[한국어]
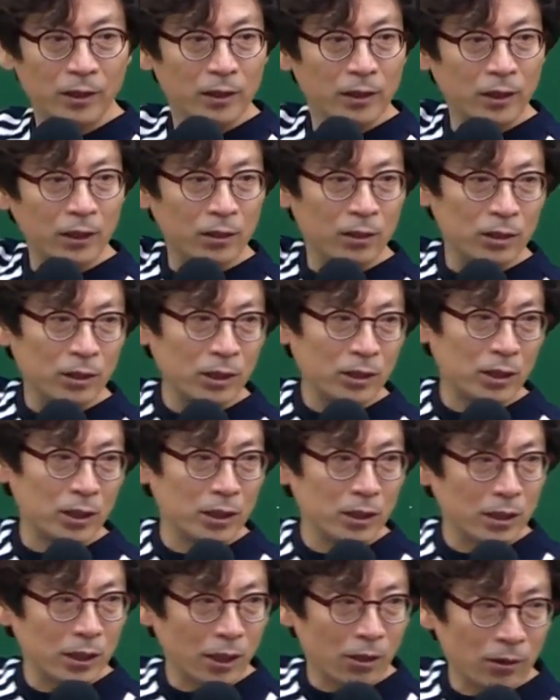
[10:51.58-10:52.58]
이것이
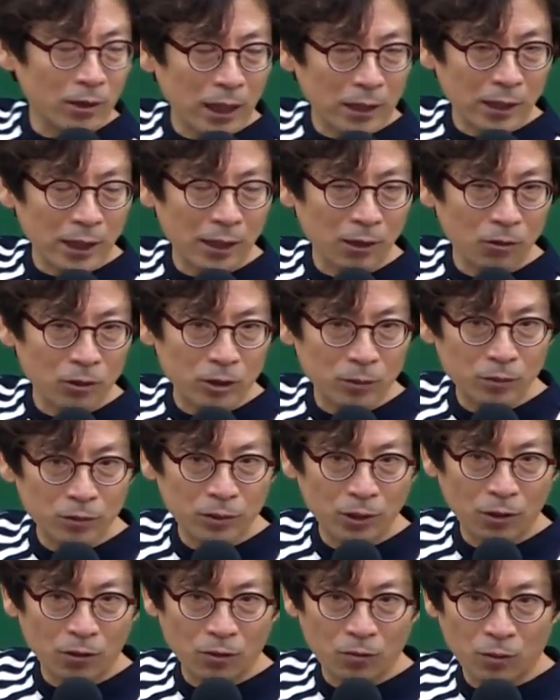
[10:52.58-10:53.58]
진짜로 나타내고
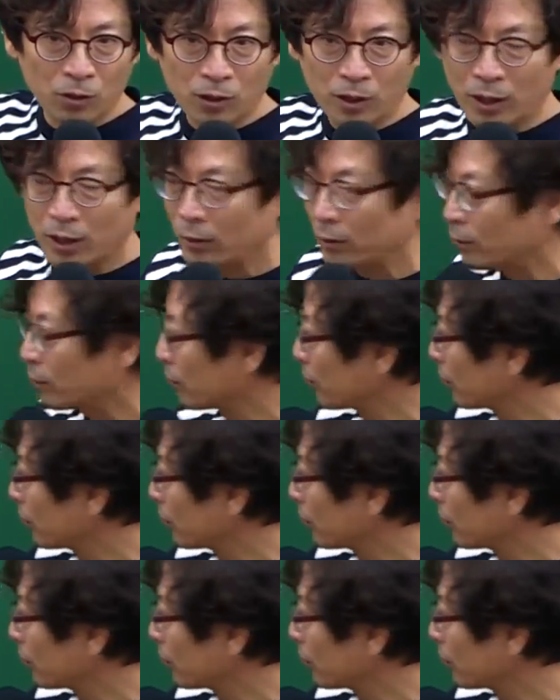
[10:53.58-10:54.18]
싶은 내용은 뭔가요?